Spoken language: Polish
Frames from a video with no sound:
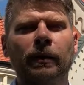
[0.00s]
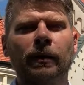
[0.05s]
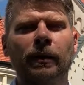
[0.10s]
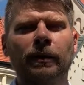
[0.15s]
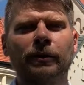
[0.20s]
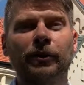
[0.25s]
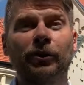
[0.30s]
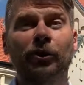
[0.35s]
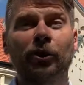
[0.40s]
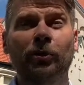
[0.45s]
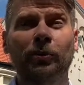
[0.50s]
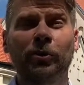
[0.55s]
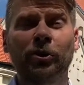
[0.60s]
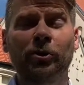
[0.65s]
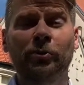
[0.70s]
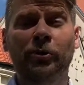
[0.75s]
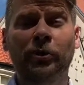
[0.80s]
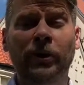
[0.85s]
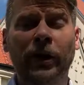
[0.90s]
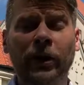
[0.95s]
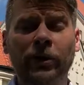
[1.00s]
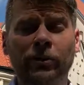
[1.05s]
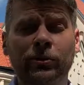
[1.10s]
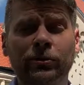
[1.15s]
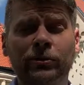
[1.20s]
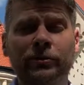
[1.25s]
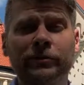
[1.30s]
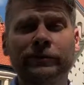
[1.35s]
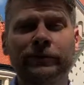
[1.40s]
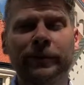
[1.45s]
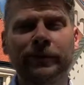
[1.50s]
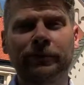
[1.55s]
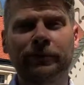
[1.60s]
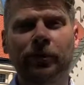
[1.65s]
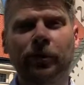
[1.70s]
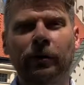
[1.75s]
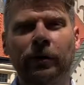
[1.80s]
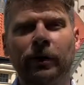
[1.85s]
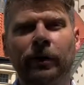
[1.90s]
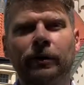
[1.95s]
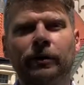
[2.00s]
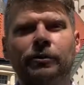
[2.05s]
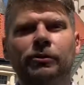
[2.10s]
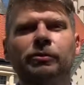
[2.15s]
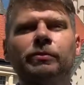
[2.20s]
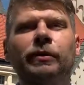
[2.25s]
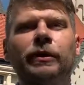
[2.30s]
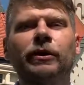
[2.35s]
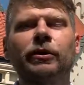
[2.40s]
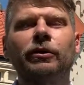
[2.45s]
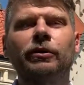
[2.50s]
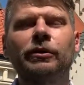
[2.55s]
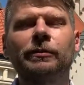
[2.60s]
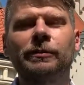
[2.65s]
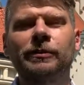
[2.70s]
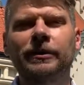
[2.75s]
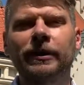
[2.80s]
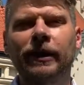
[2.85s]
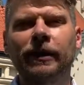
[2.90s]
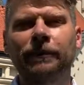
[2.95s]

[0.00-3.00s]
E, dzień dobry o poranku, we wtorek, 7 lipca.